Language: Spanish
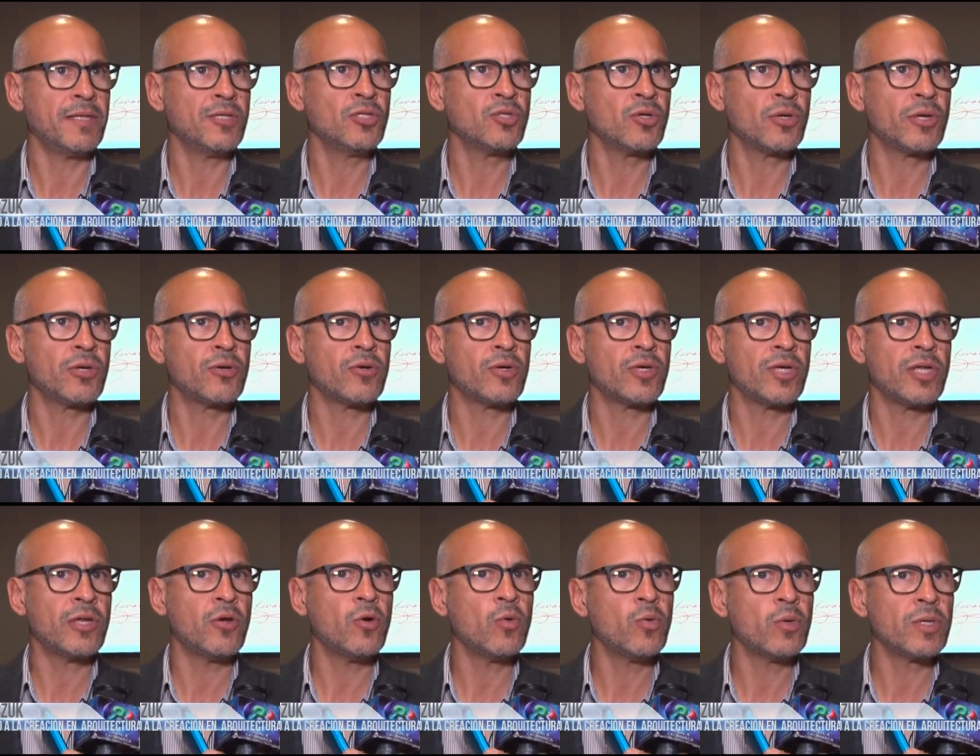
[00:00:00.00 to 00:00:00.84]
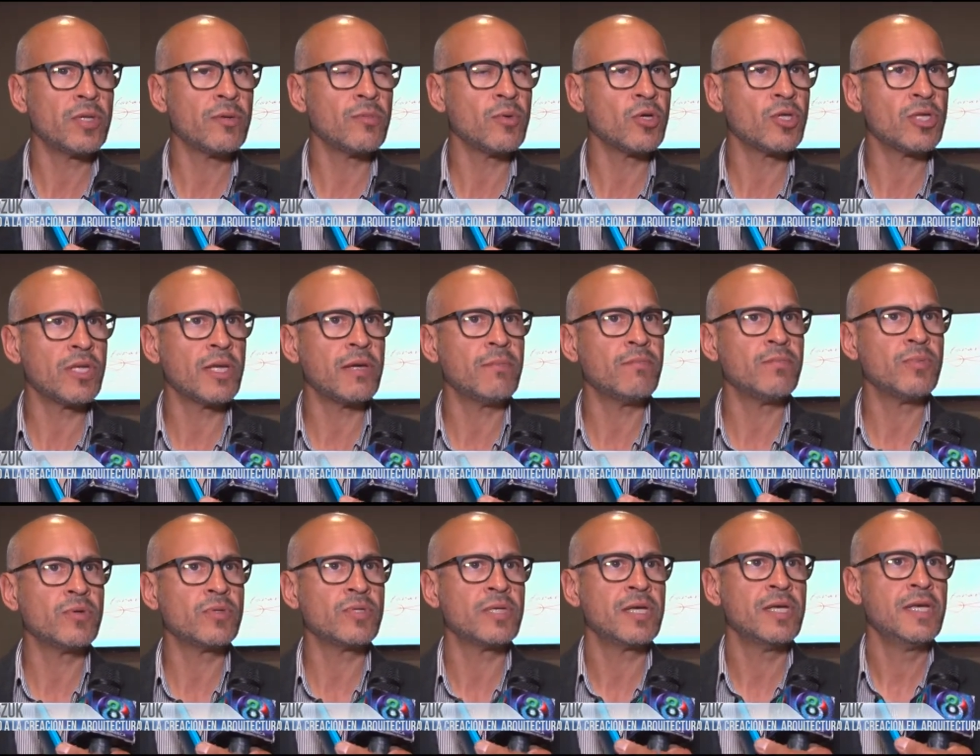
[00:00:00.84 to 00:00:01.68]
Y yo creo que en los últimos
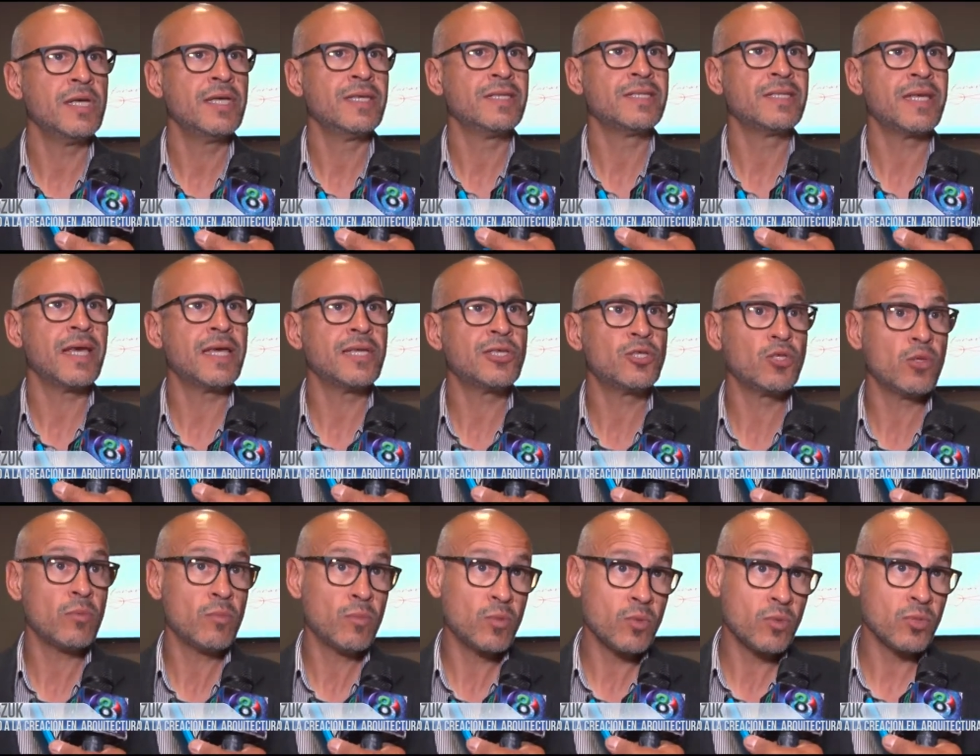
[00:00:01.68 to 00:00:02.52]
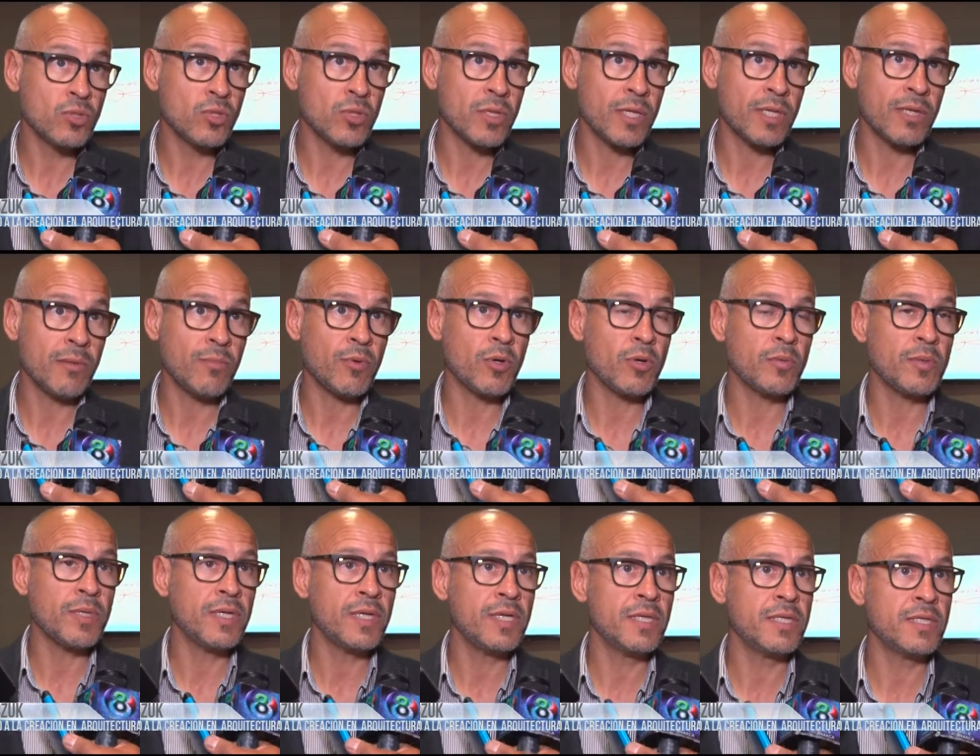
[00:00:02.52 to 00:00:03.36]
tiempos se ha hecho mucho en esta
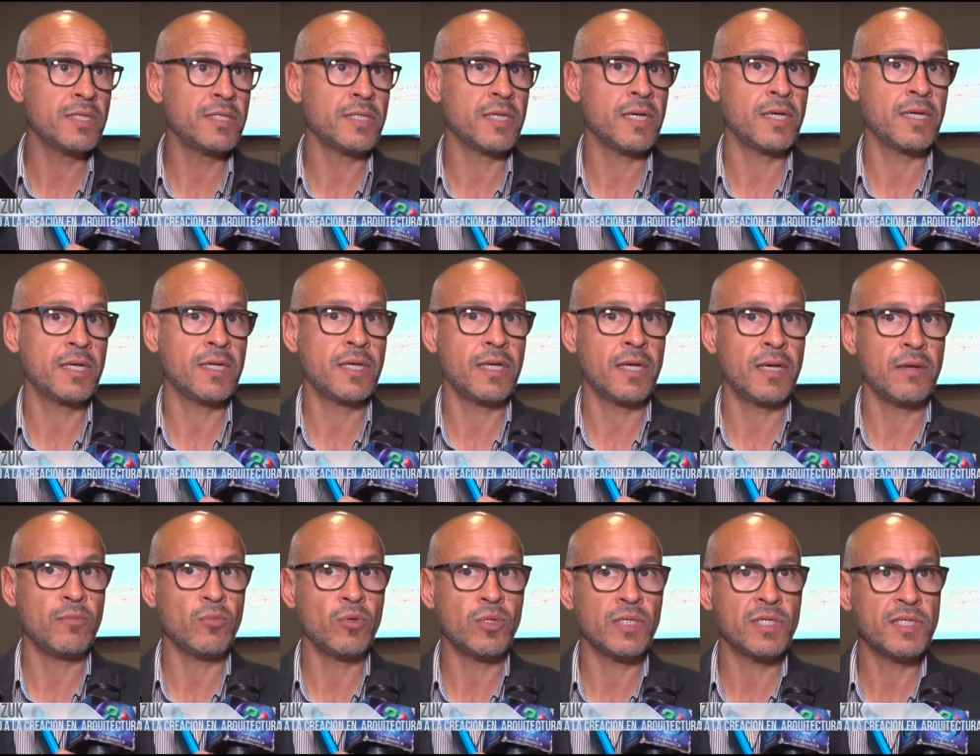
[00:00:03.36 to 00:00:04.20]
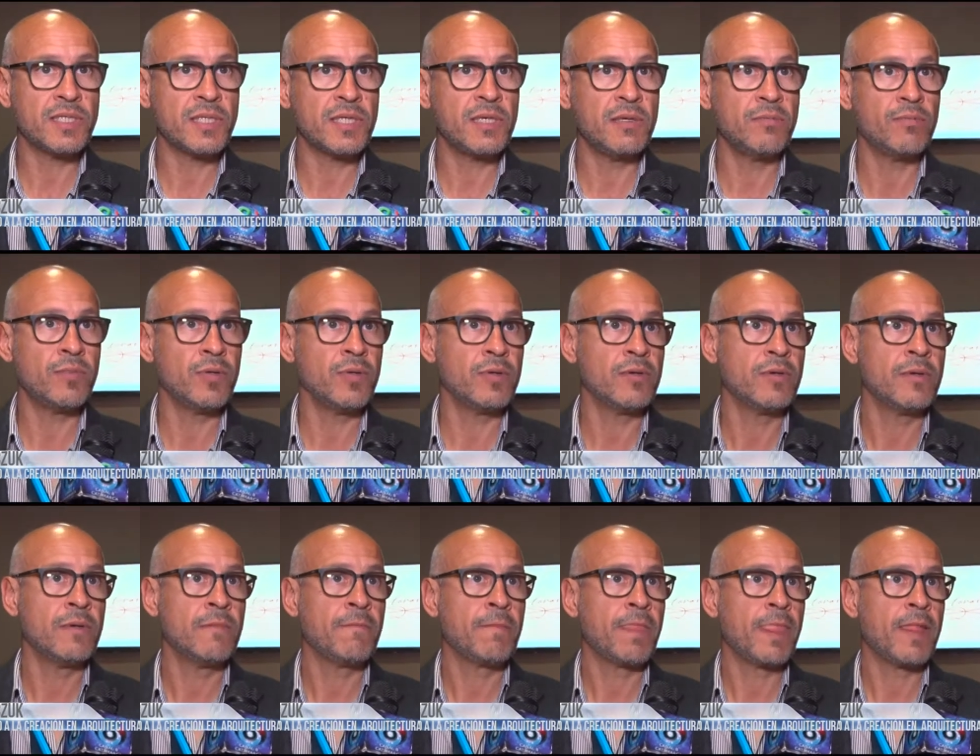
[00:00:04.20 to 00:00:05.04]
provincia y en el municipio
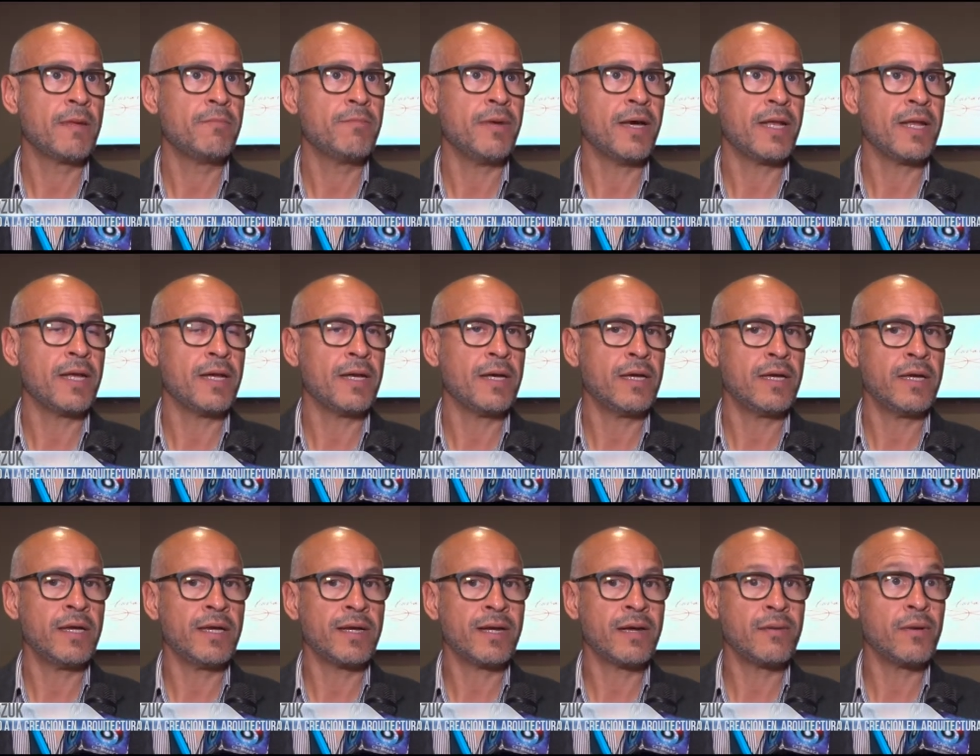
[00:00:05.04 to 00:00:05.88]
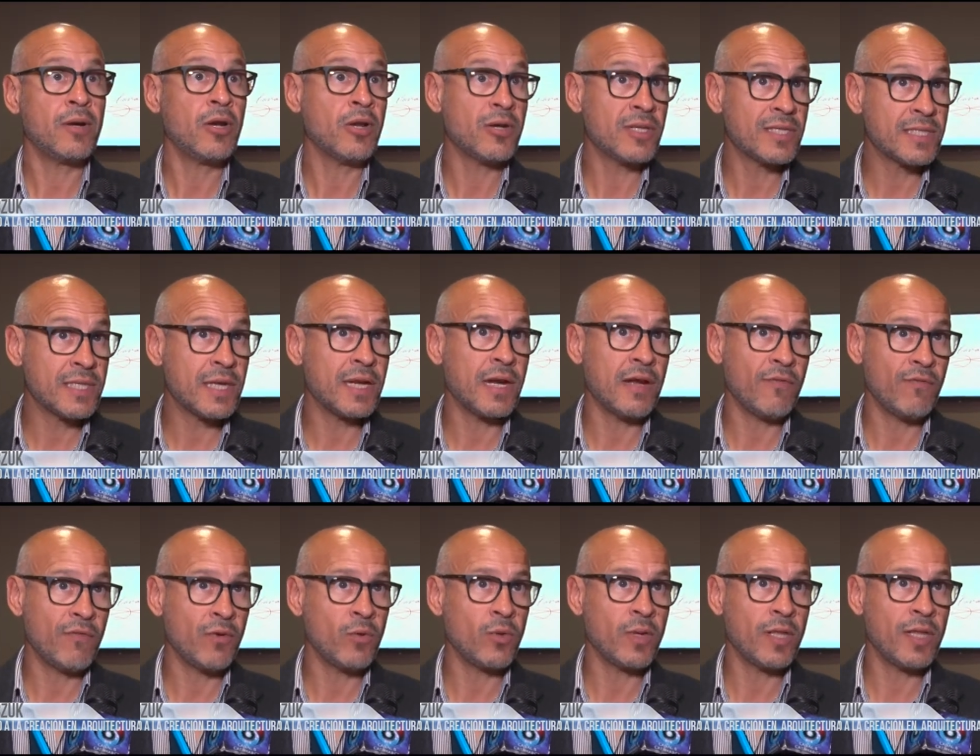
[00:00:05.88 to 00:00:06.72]
para eh, revalorizar la
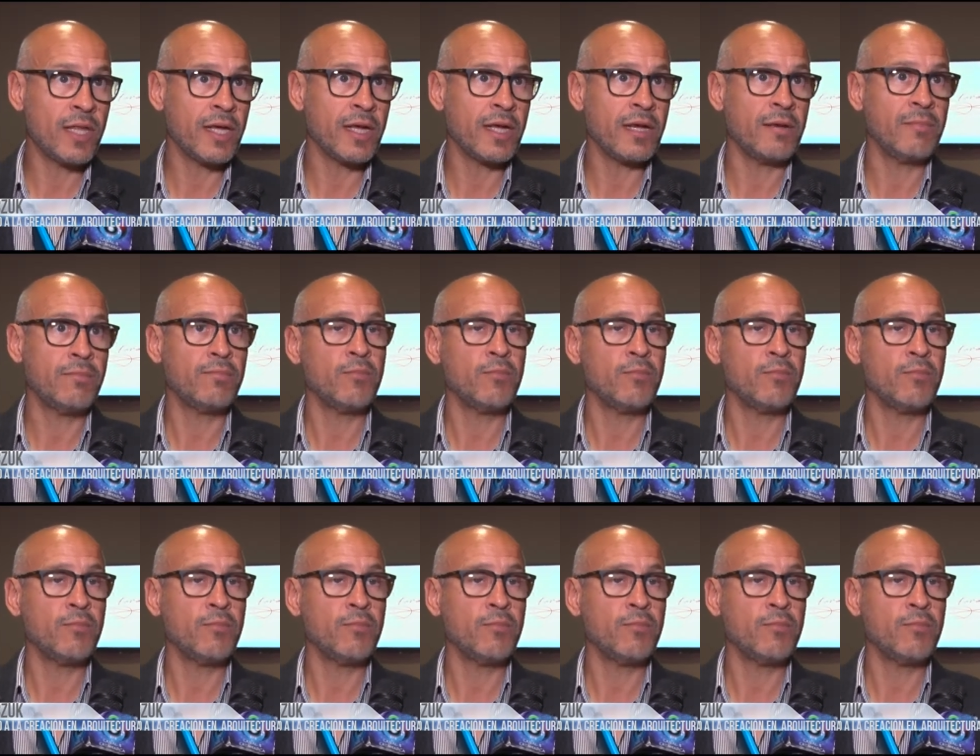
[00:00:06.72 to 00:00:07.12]
figura de él.